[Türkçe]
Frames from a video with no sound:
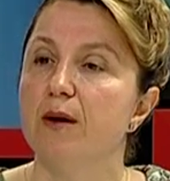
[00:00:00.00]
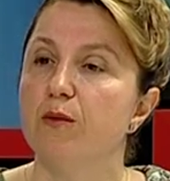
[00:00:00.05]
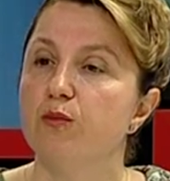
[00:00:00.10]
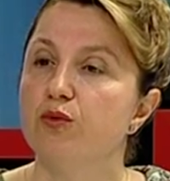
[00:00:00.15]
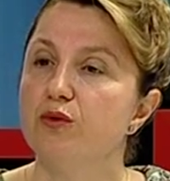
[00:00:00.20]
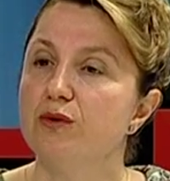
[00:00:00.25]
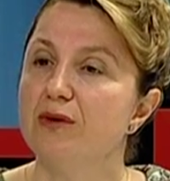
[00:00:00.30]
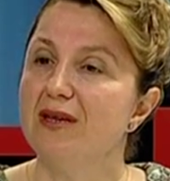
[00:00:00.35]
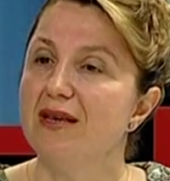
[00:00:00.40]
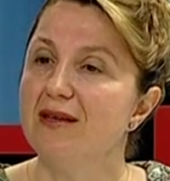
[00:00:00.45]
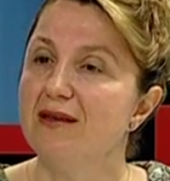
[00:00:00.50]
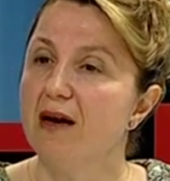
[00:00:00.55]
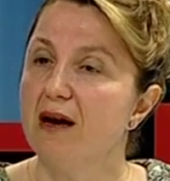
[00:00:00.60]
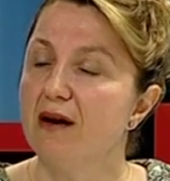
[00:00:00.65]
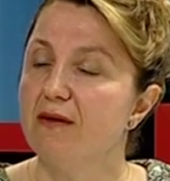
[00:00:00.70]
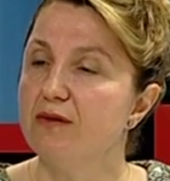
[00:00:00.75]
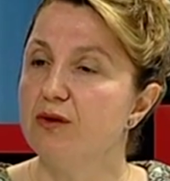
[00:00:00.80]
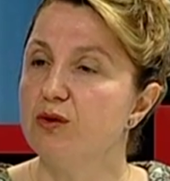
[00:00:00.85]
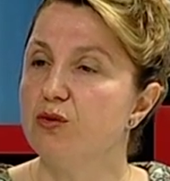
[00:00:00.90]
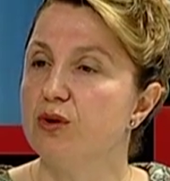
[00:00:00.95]
Bu
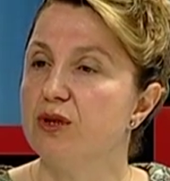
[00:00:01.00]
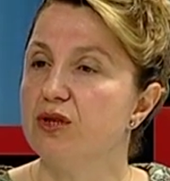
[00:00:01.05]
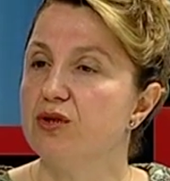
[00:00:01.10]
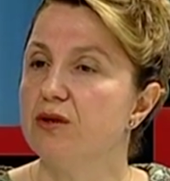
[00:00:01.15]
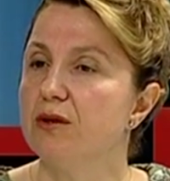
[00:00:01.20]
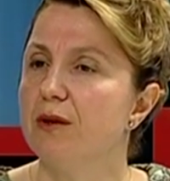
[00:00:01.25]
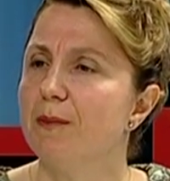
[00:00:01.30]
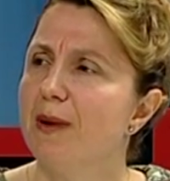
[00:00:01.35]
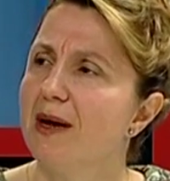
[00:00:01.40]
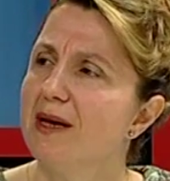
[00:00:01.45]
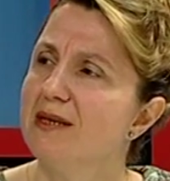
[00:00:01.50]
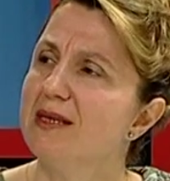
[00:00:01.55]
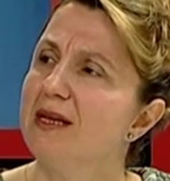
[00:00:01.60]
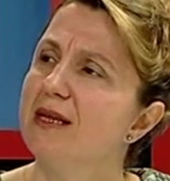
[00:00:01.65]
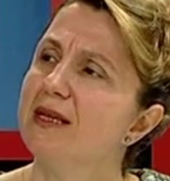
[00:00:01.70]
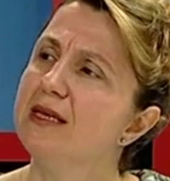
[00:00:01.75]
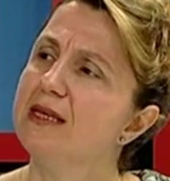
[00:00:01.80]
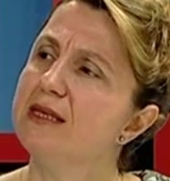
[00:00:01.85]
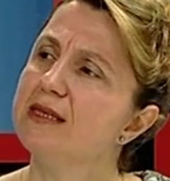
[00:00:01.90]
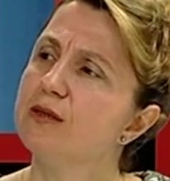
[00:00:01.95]
tedavi sürecinde bazen
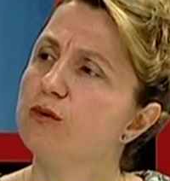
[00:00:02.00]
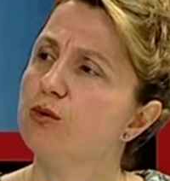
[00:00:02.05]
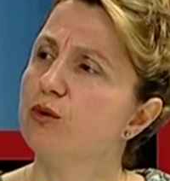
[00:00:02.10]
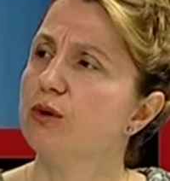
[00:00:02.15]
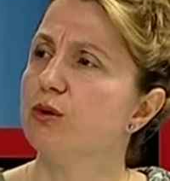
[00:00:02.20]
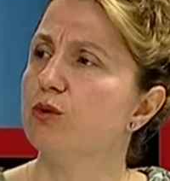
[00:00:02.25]
insülin